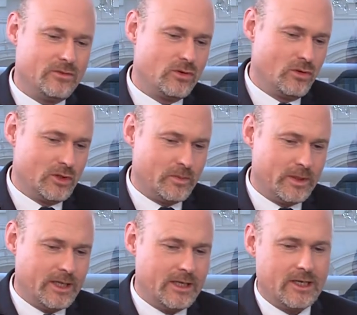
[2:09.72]
von
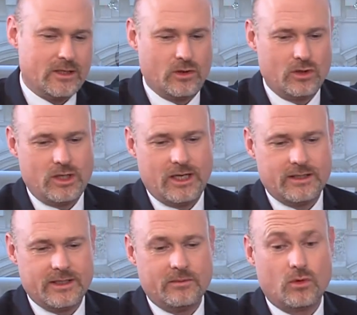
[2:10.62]
Großbritannien nach
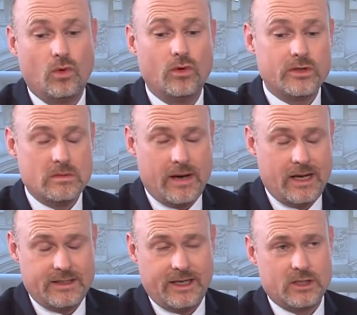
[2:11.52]
Deutschland im großen
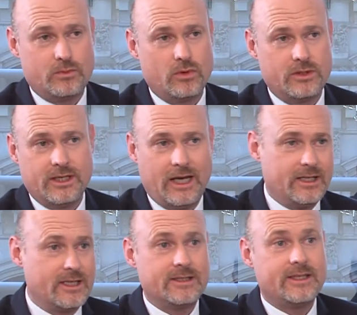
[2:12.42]
Maße exportiert.
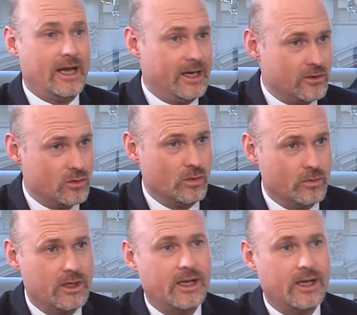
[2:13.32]
Eigentlich ist es ja andersrum.